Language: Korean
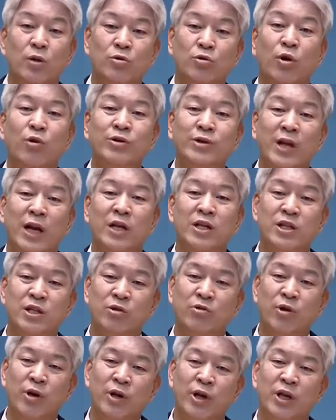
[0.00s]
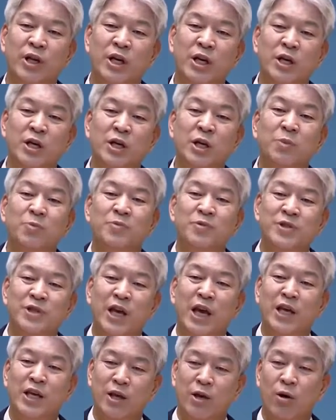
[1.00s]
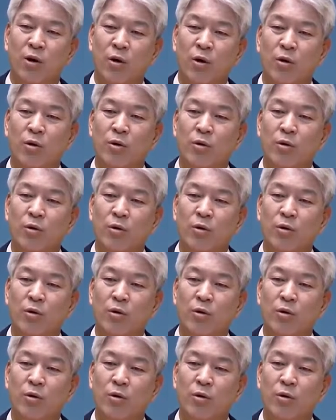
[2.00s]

농사를 짓고 있는 이 겁쟁이요.